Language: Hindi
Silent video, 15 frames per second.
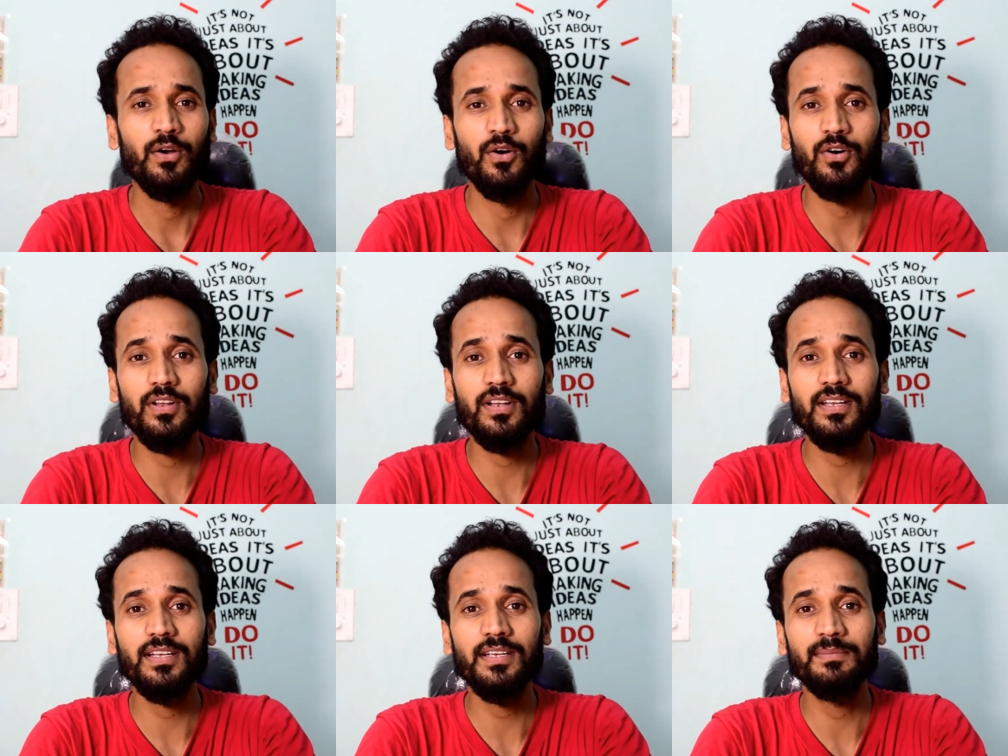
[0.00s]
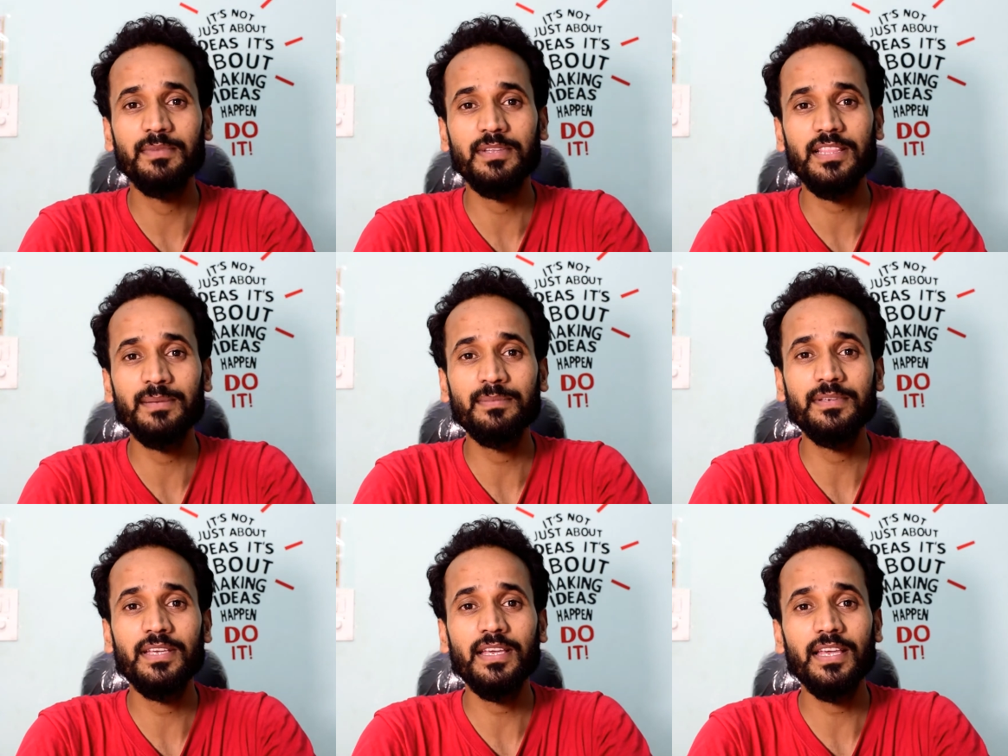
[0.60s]
और
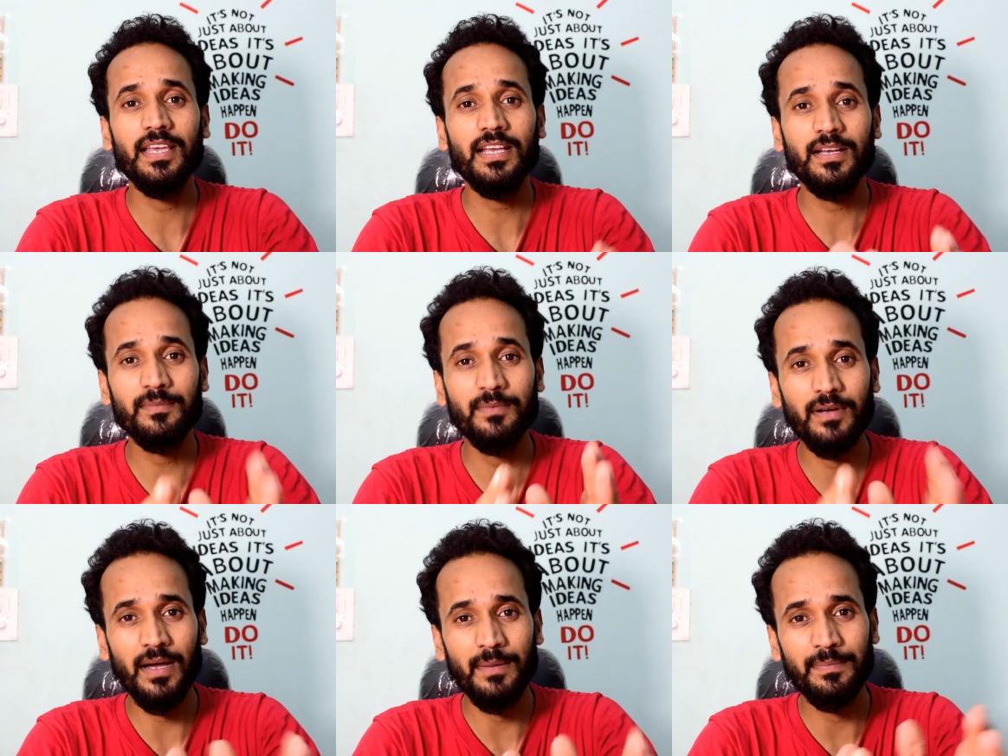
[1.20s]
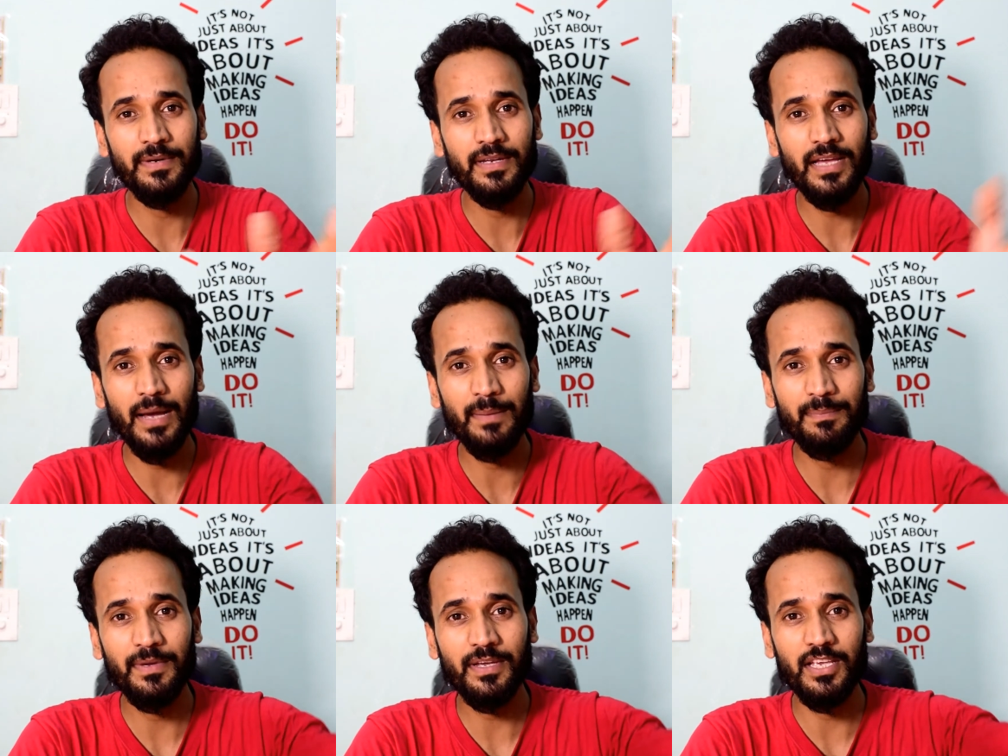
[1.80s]
मतलब ये एक अपने
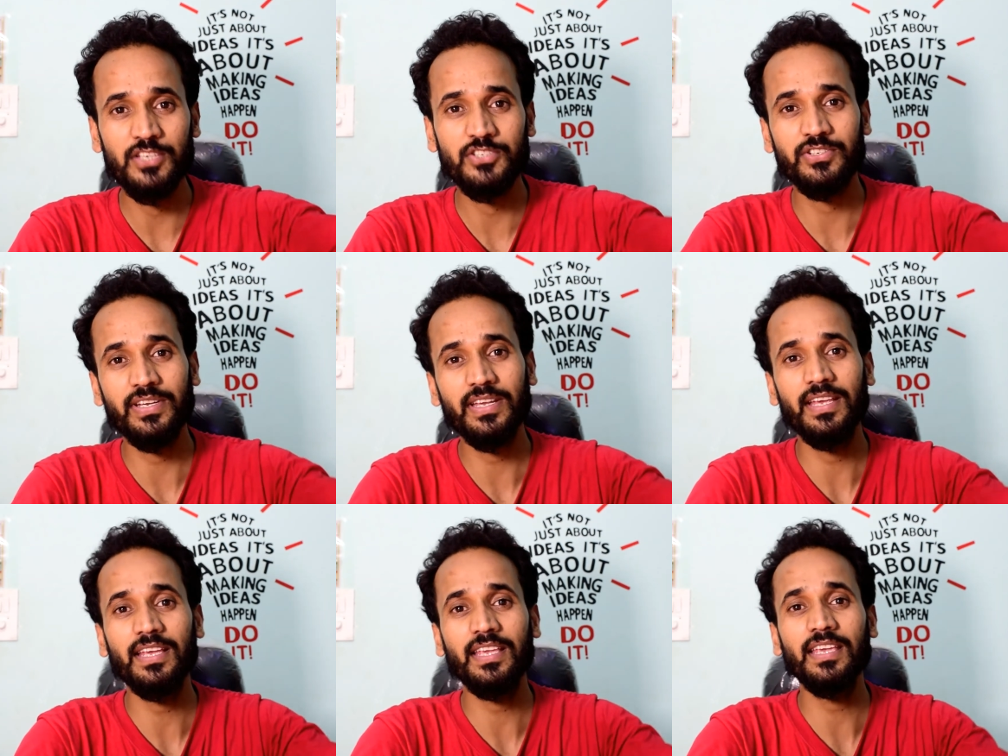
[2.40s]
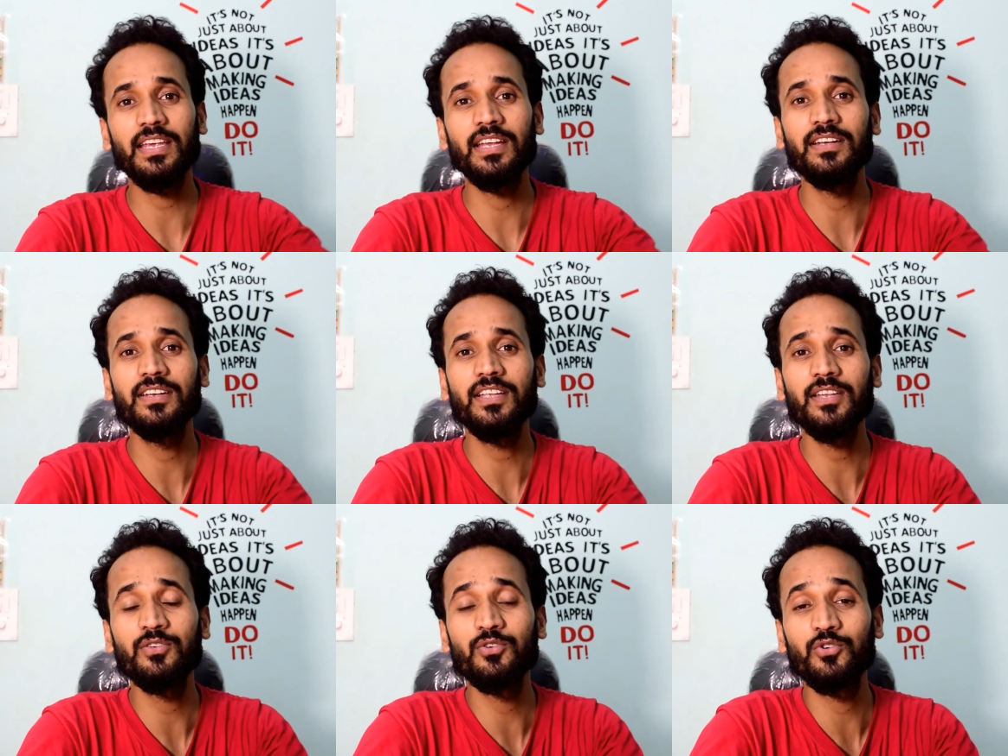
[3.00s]
आप में एक हिस्ट्री है कि
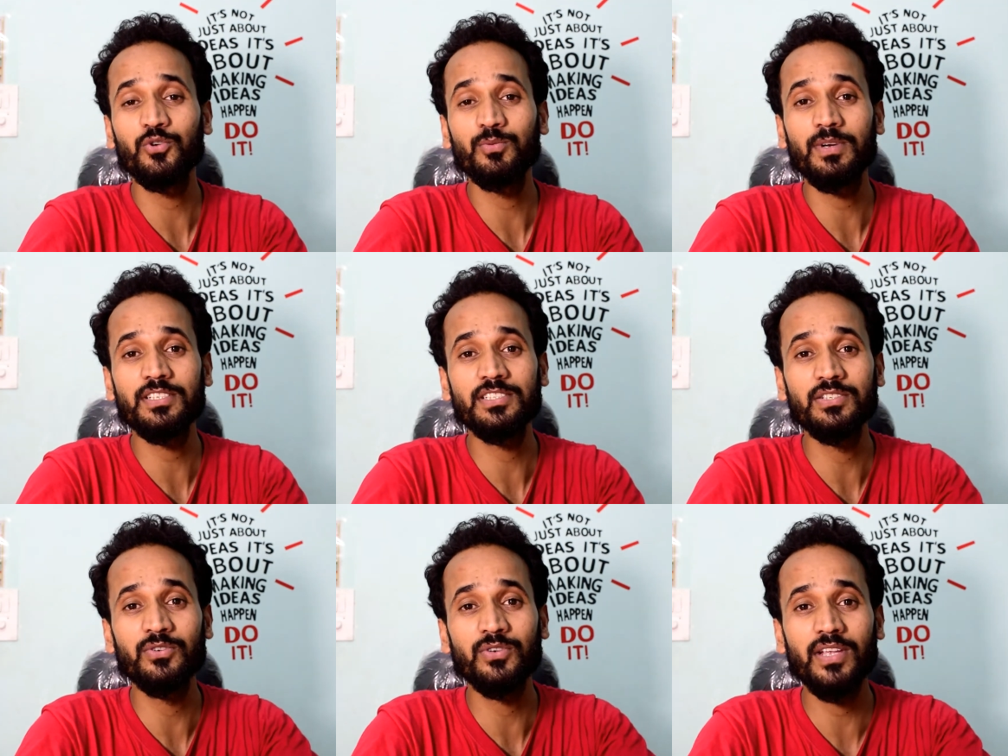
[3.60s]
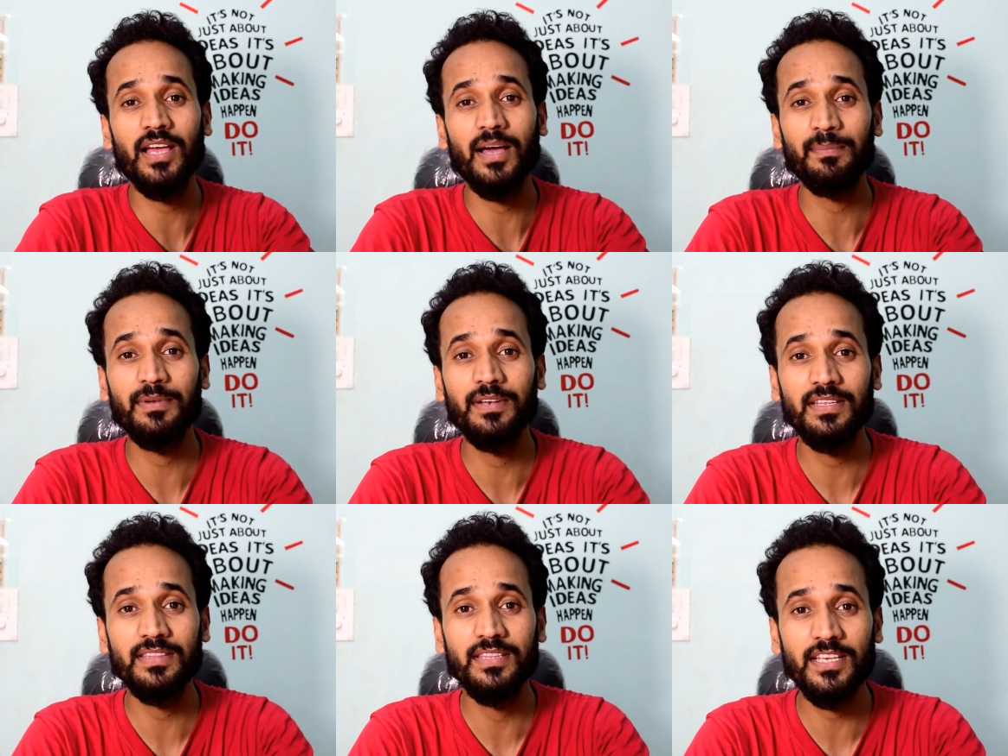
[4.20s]
इंडियन यूट्यूबर जिन्होंने
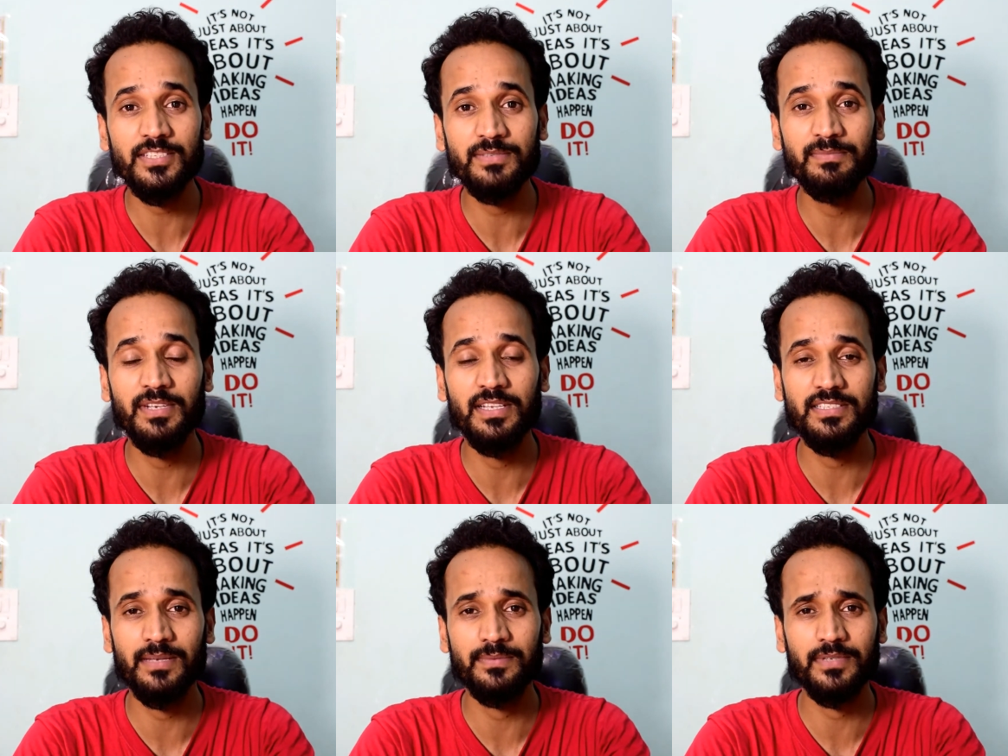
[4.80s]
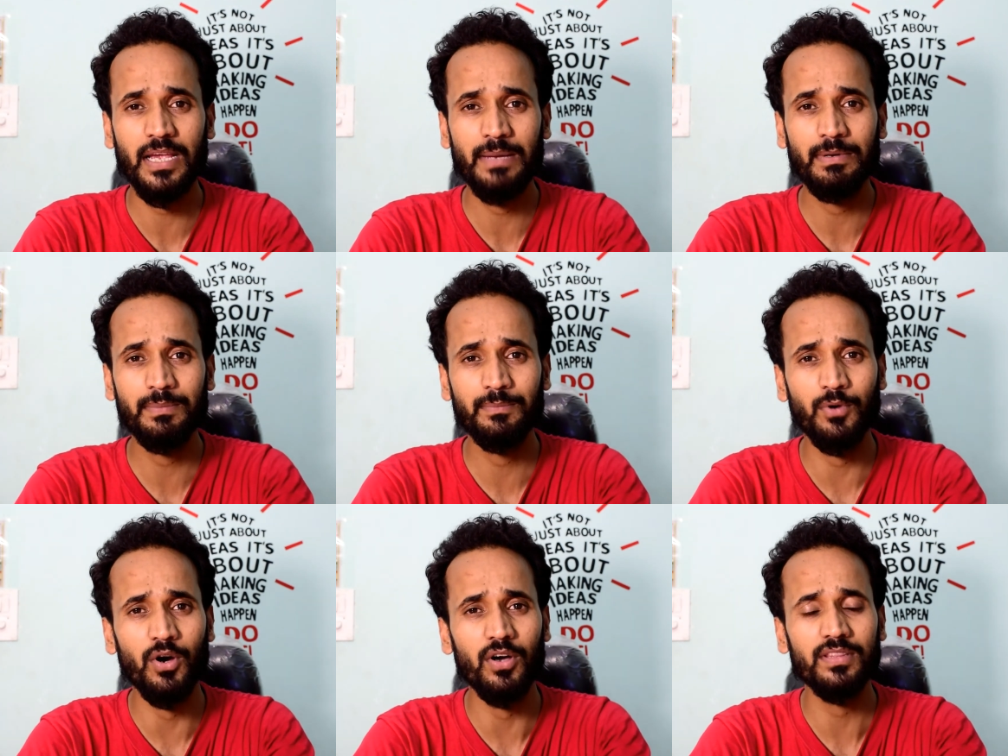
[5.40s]
अपने 10 मिलियन सब्सक्राइबर
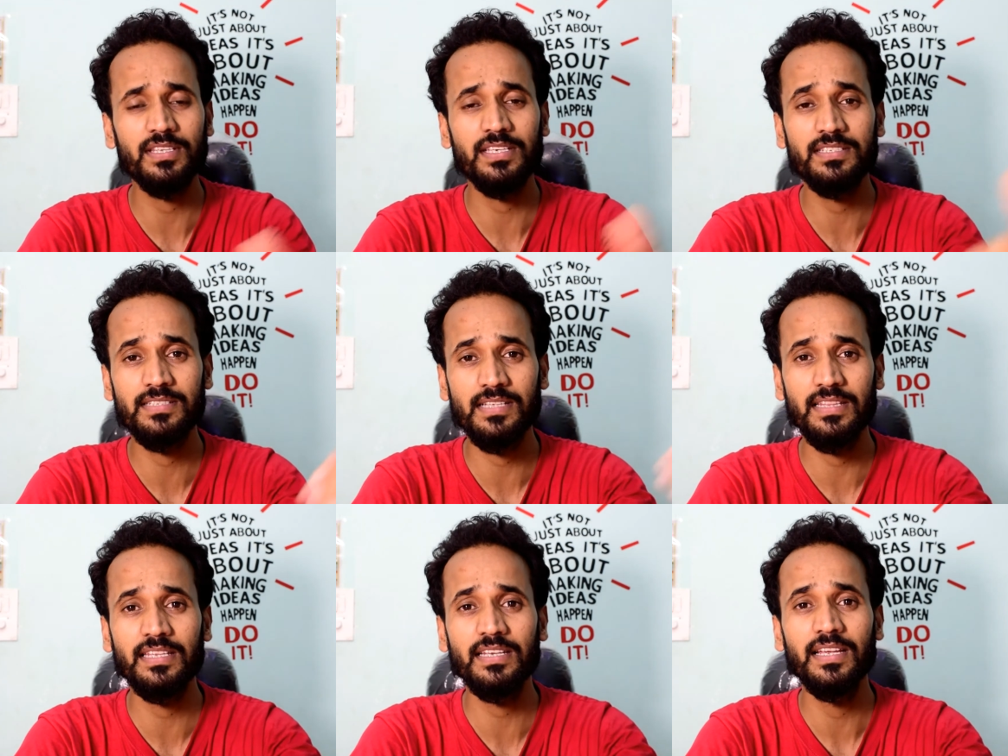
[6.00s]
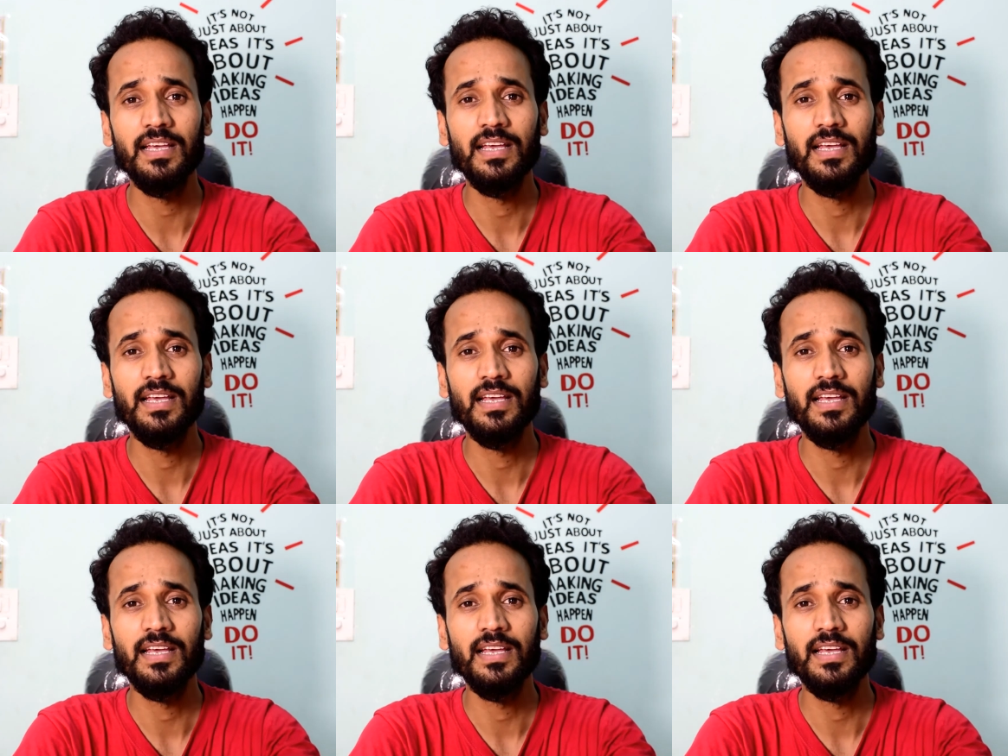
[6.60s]
बहुत ही जल्दी